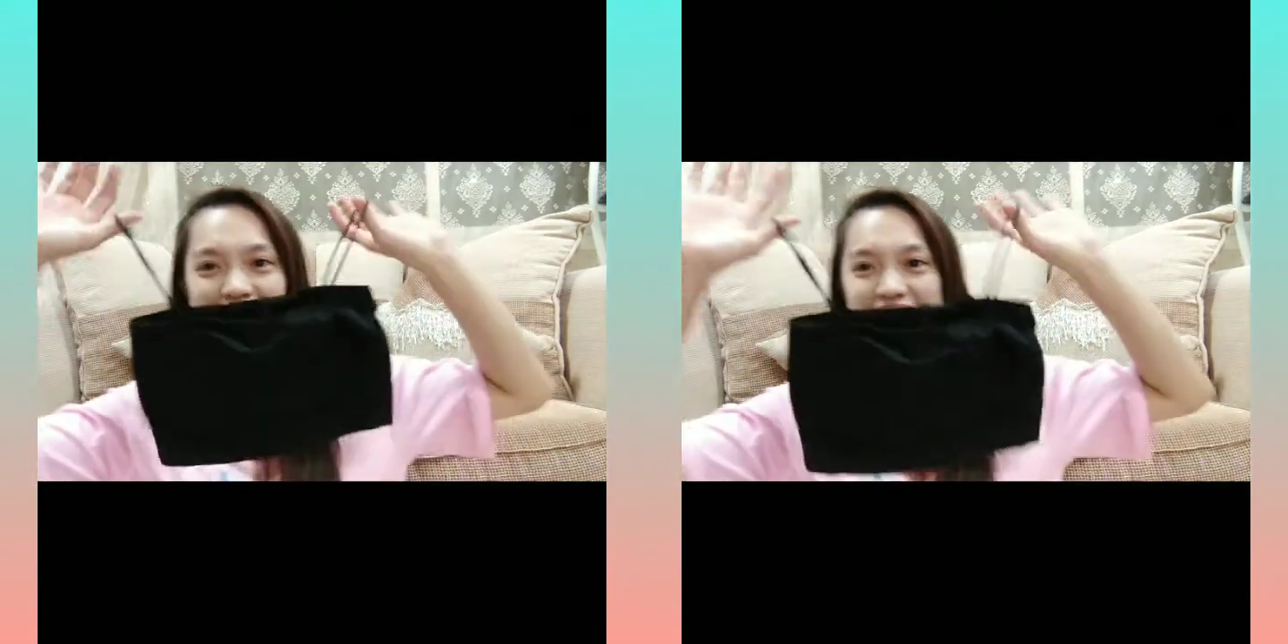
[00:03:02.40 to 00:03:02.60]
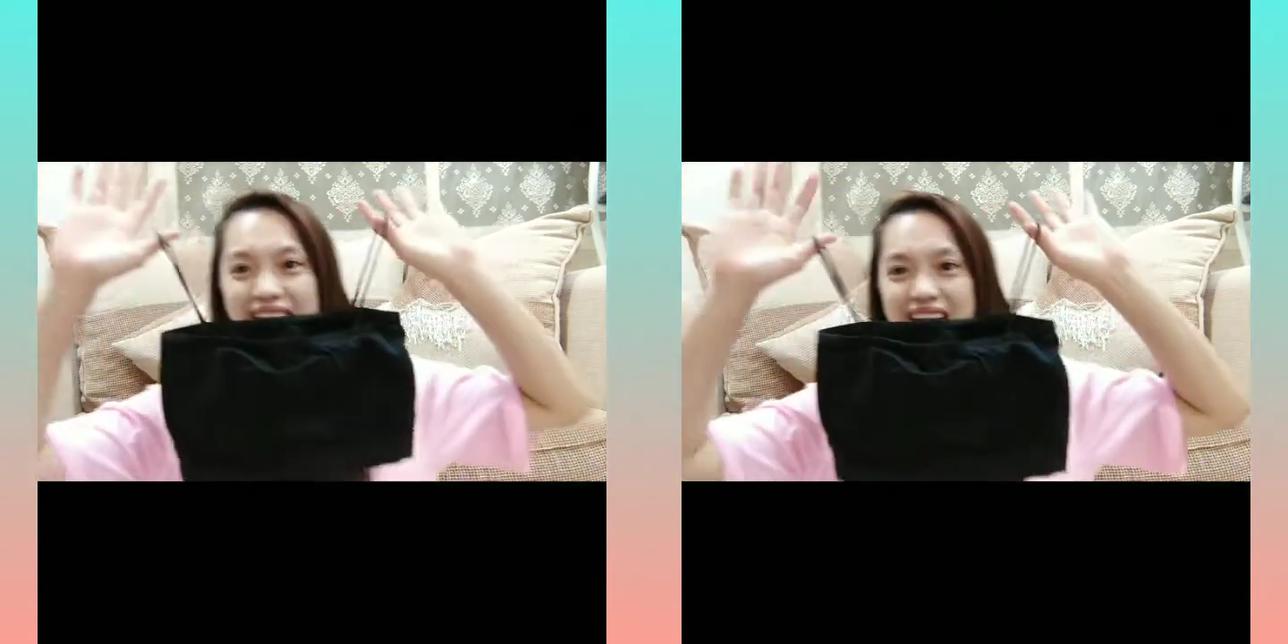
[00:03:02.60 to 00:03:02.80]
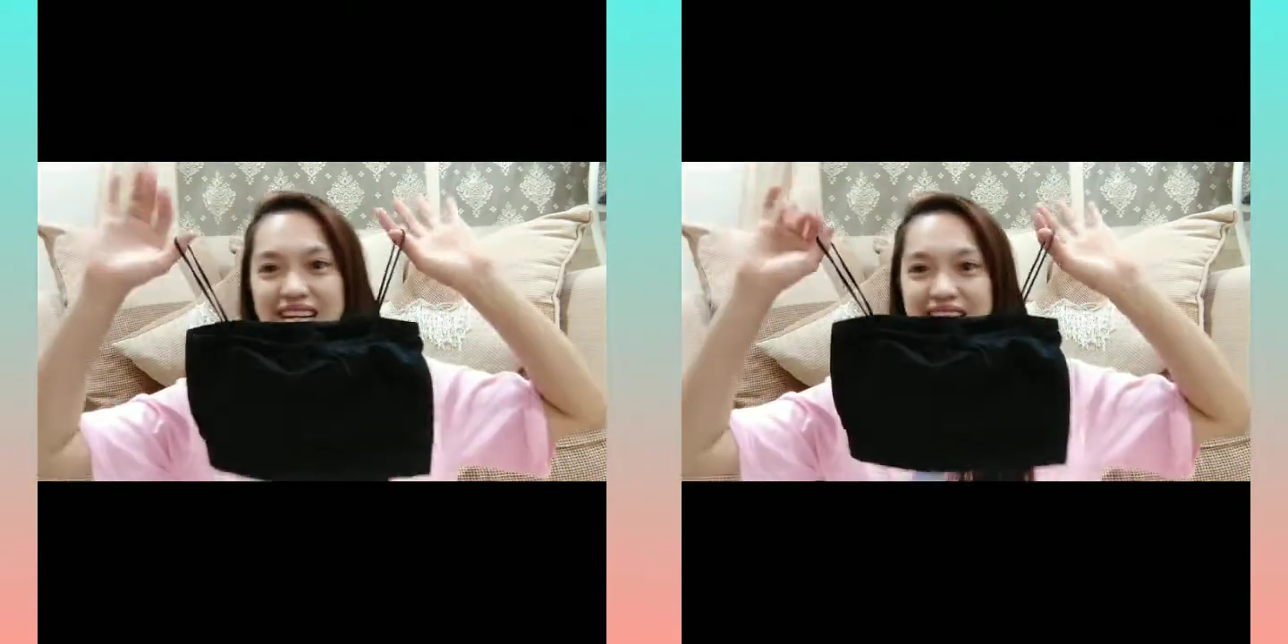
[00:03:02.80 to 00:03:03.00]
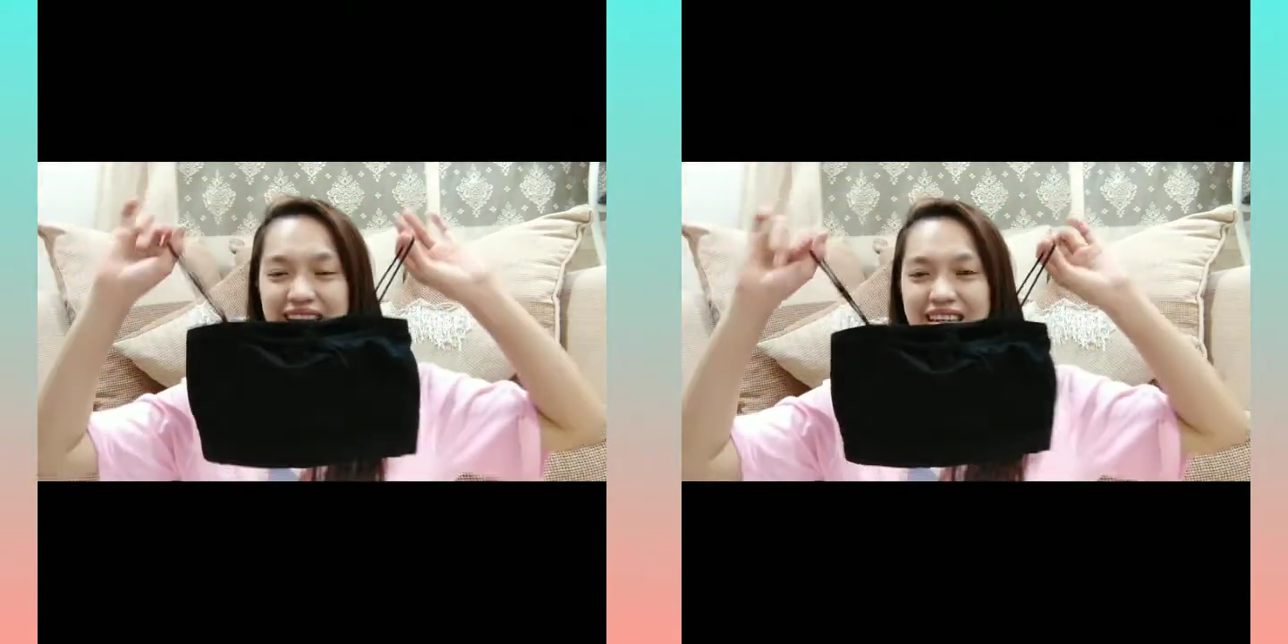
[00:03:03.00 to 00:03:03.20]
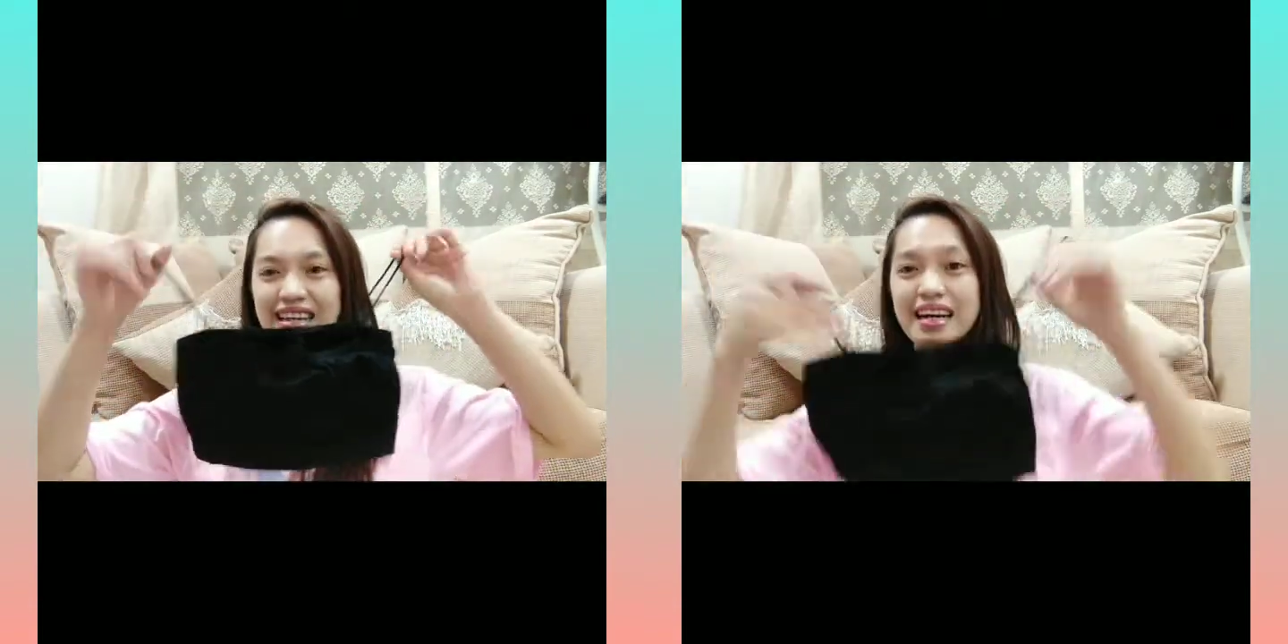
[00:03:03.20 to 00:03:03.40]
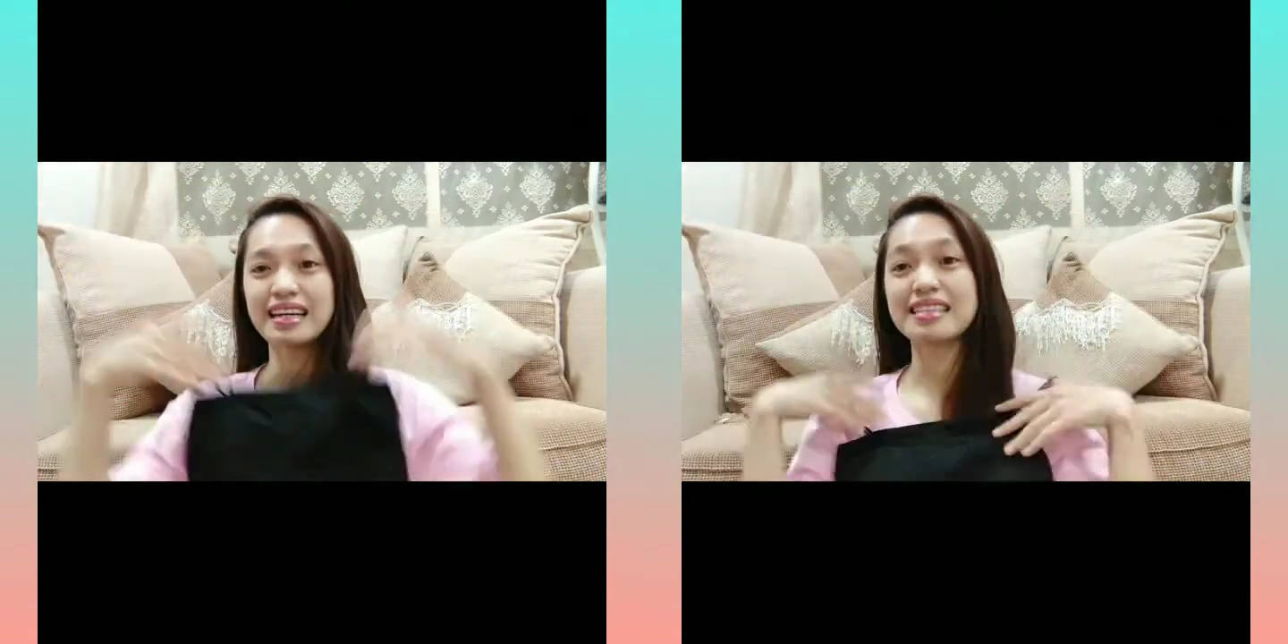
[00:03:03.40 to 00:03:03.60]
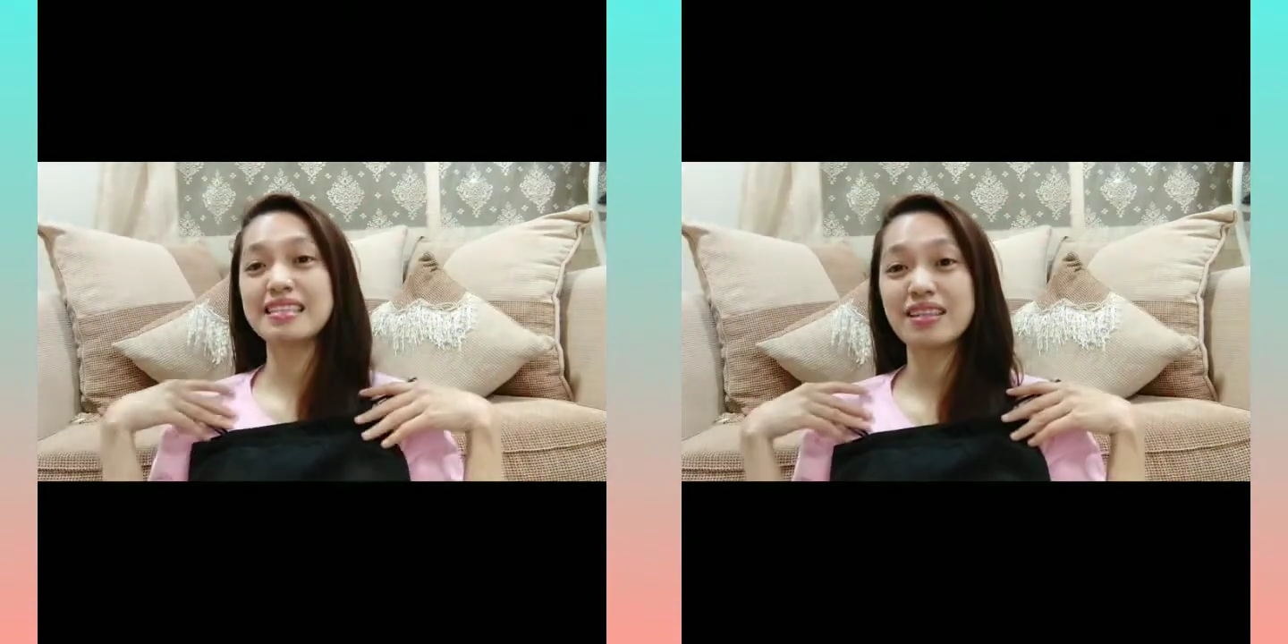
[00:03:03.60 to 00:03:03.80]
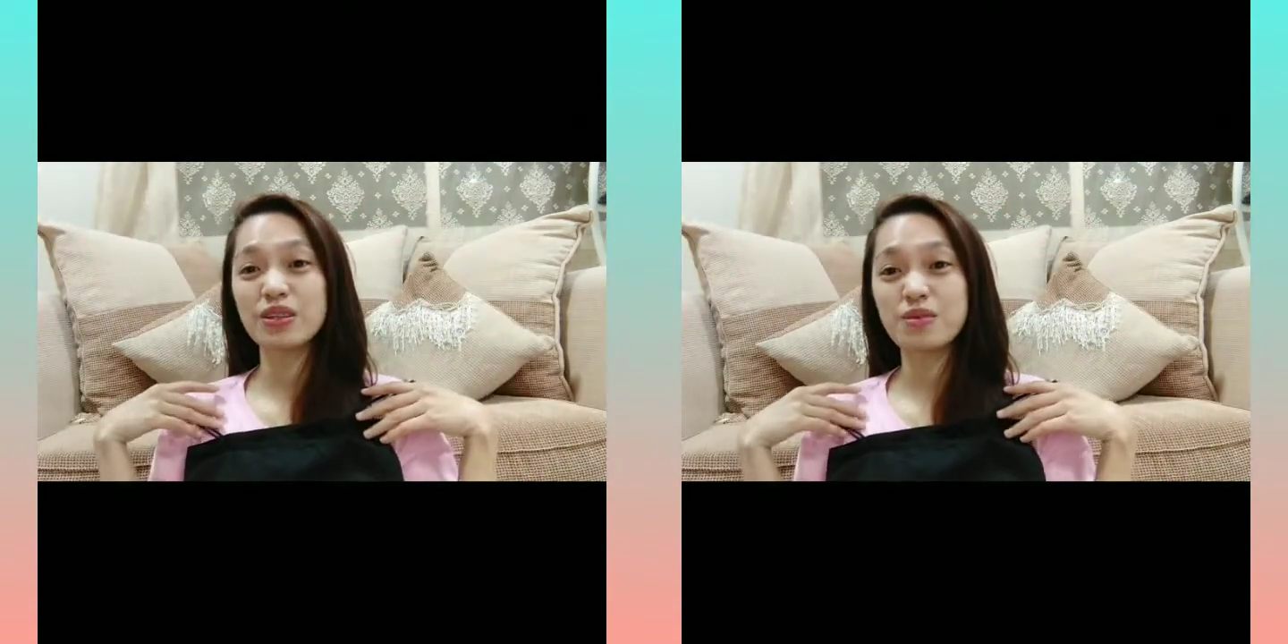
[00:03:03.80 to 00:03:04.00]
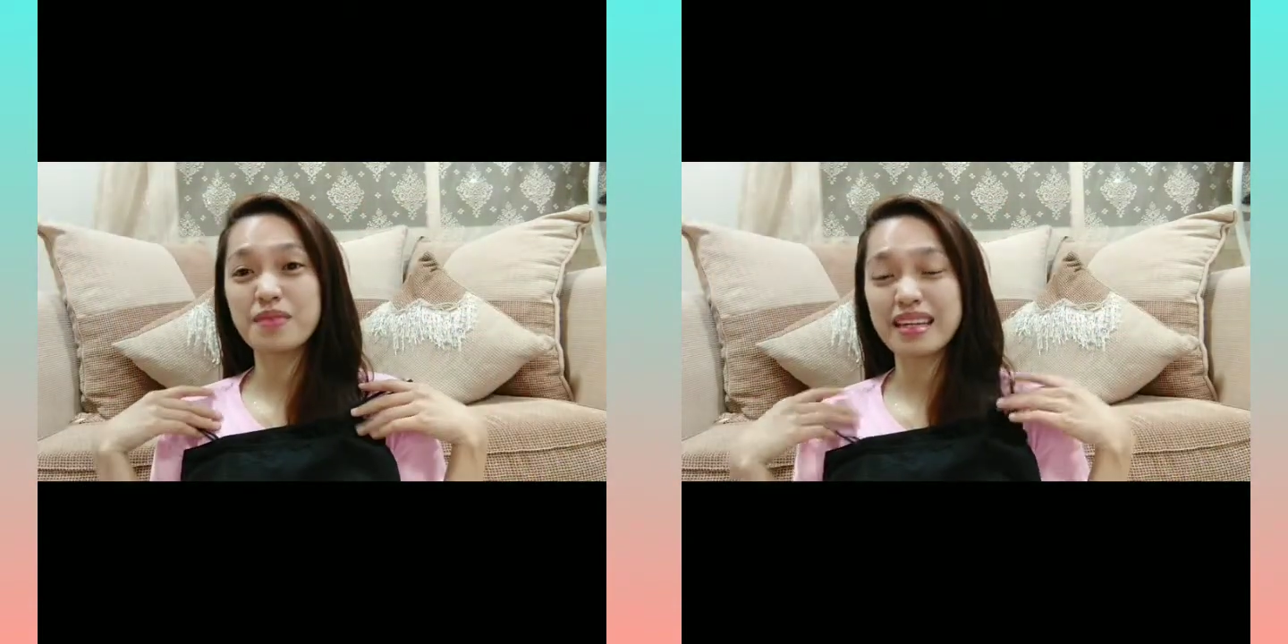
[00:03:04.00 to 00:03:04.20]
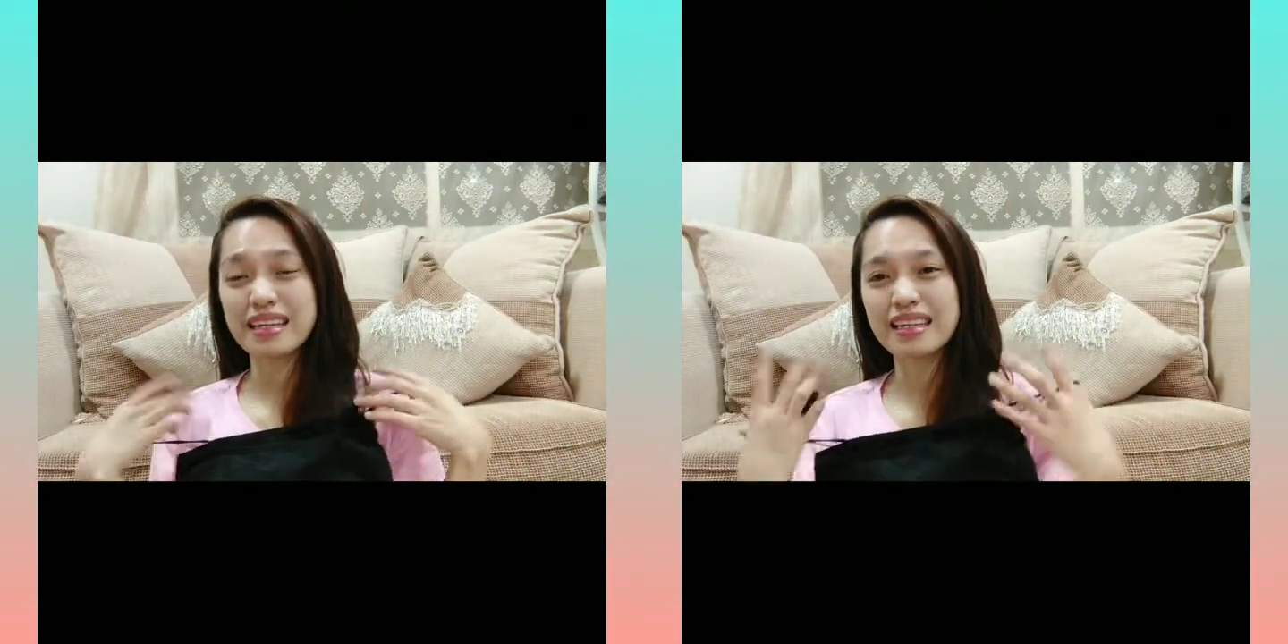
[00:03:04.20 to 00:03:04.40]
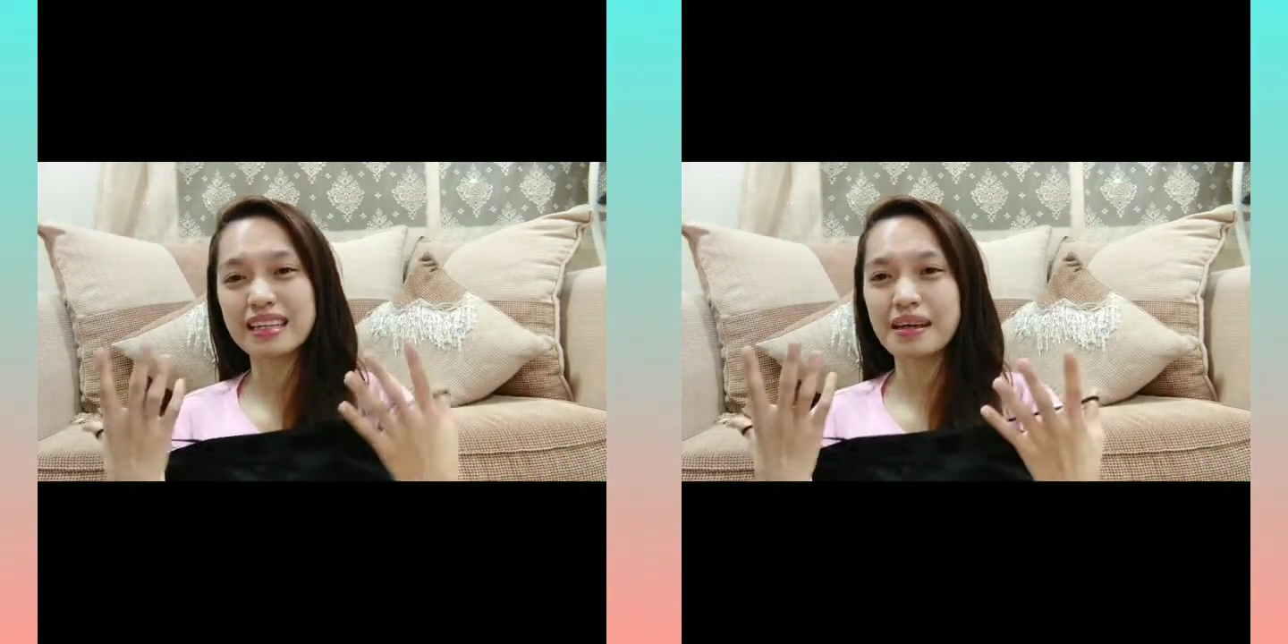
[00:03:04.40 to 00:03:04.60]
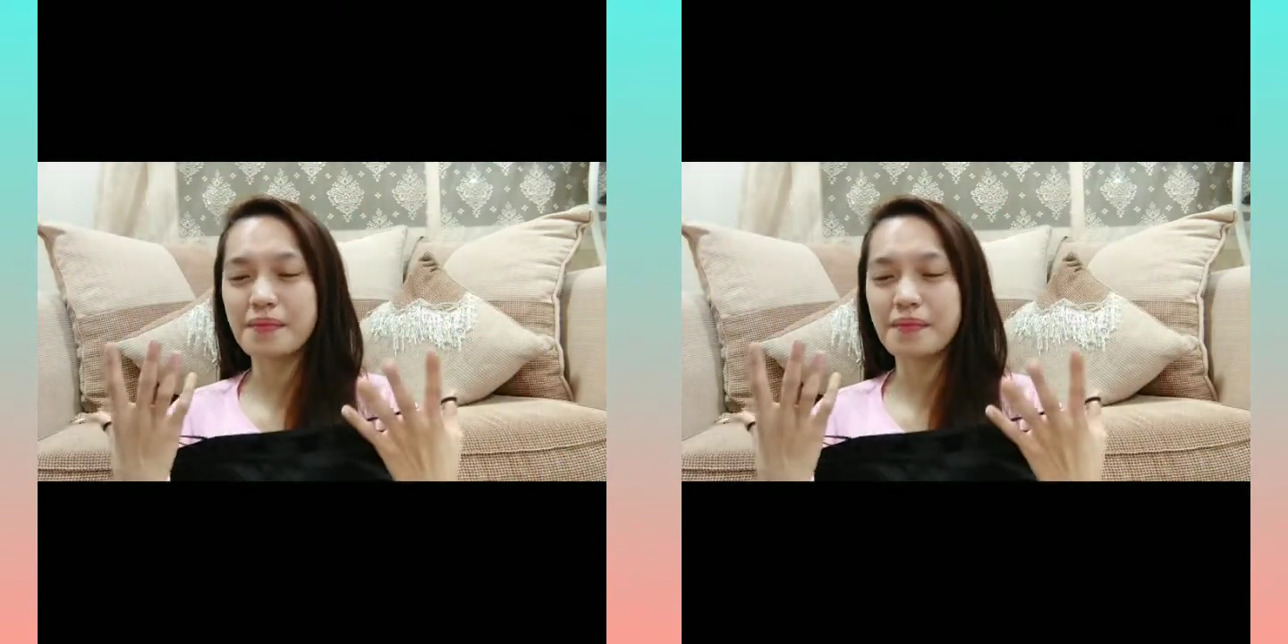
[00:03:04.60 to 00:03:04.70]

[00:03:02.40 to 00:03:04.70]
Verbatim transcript: Yan. Kasi dito mainit.